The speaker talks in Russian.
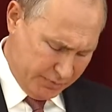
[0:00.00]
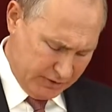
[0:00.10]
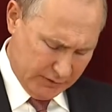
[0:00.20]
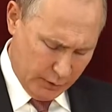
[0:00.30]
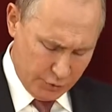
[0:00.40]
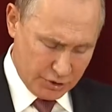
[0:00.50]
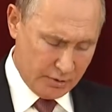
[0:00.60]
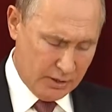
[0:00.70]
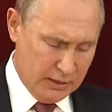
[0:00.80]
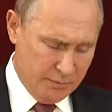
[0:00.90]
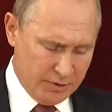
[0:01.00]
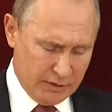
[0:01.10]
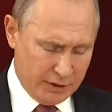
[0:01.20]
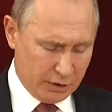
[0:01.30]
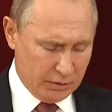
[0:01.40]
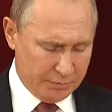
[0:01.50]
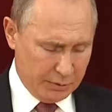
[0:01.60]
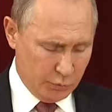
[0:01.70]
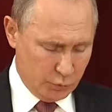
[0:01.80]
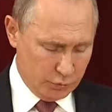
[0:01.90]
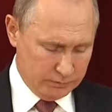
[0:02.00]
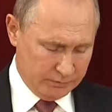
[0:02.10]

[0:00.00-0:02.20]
позволяющая поговорить напрямую.